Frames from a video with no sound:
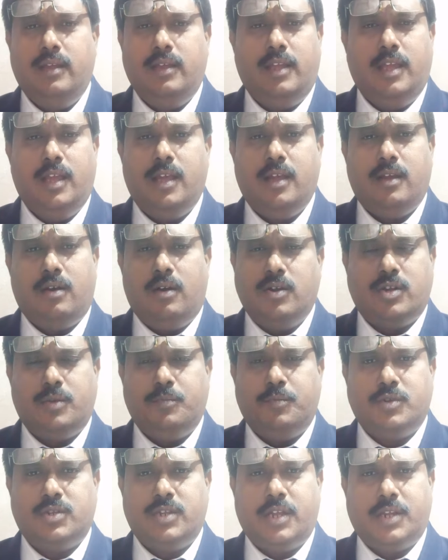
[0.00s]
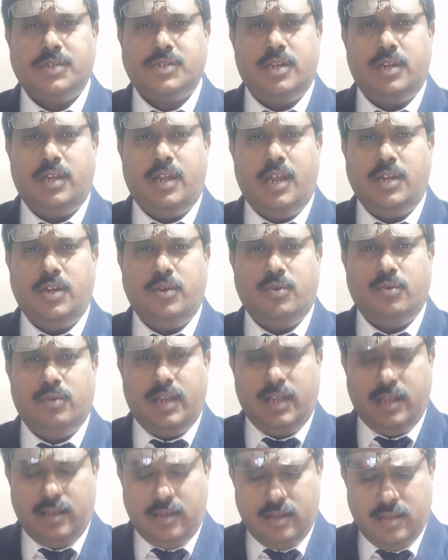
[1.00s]
இங்கே கான்ட்ரிபியூ செக்ஷன் எயிட்டி
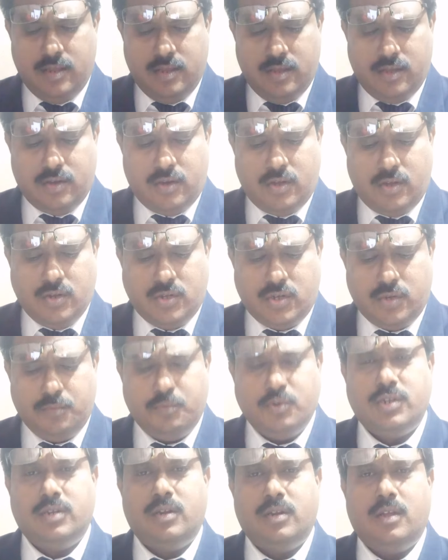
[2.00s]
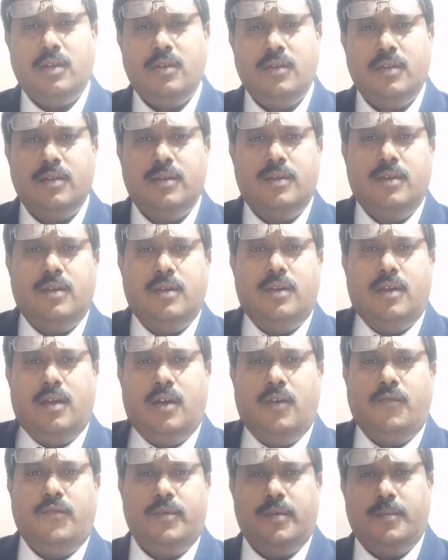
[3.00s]
டூவில் கான்ட்ரிபியூஷனாக
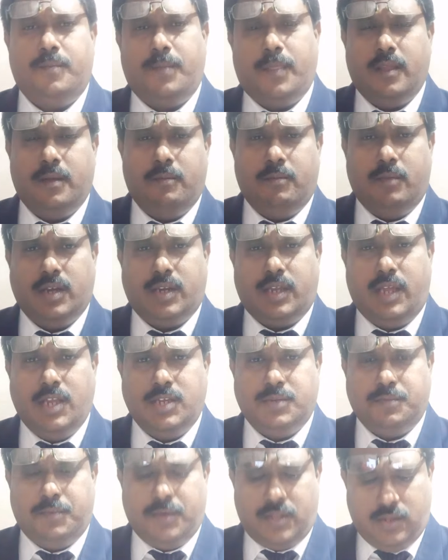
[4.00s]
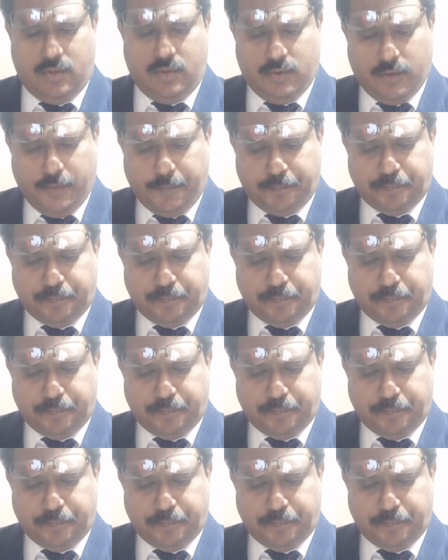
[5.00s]
ஆஃப் மார்க்கேஜ் பற்றியோ